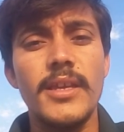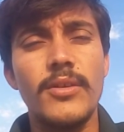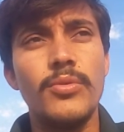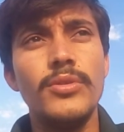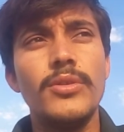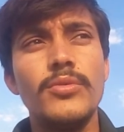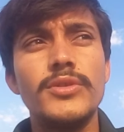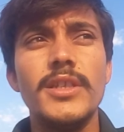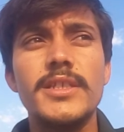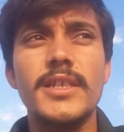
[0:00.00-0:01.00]
या खुद
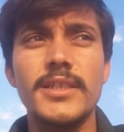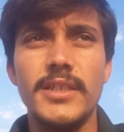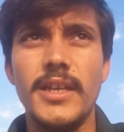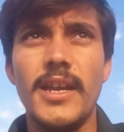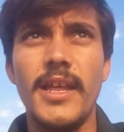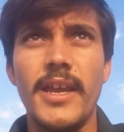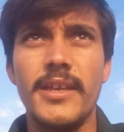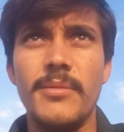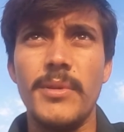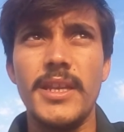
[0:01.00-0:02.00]
कुछ निष्कर्ष निकाला है
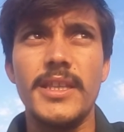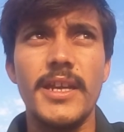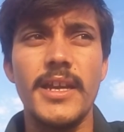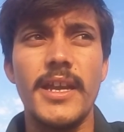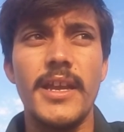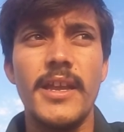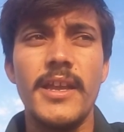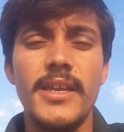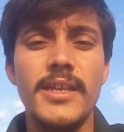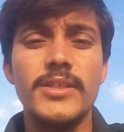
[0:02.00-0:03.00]
कि मैंने देखा है
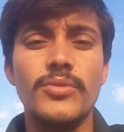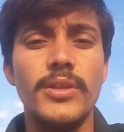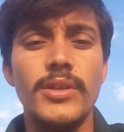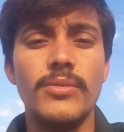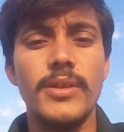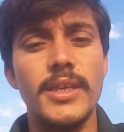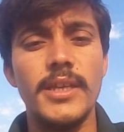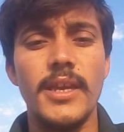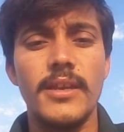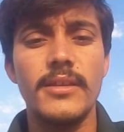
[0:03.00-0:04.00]
ये चोरी इन्होंने
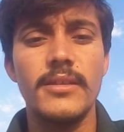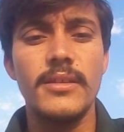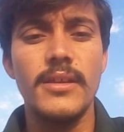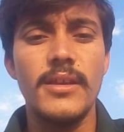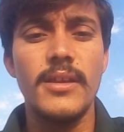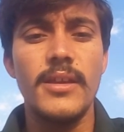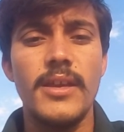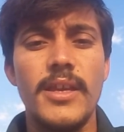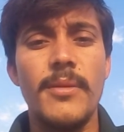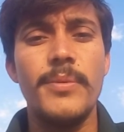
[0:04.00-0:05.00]
की है
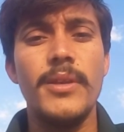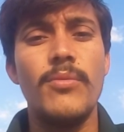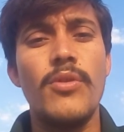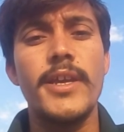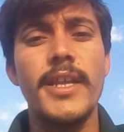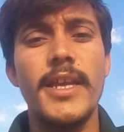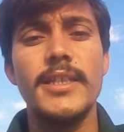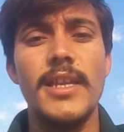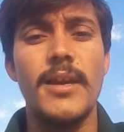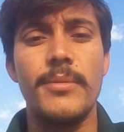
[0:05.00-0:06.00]
या फिर वो कह रहा है
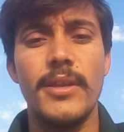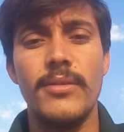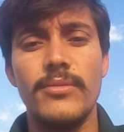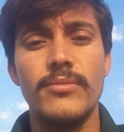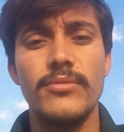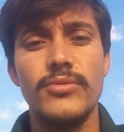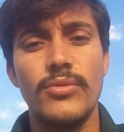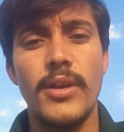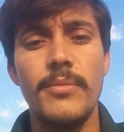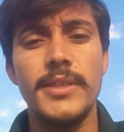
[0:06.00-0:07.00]
इसलिए आप कह रहे हो
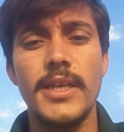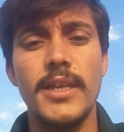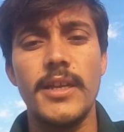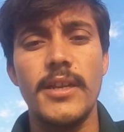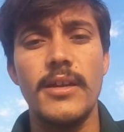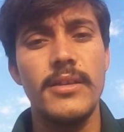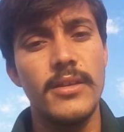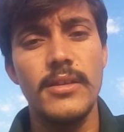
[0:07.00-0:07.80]
थोड़ा विचार करना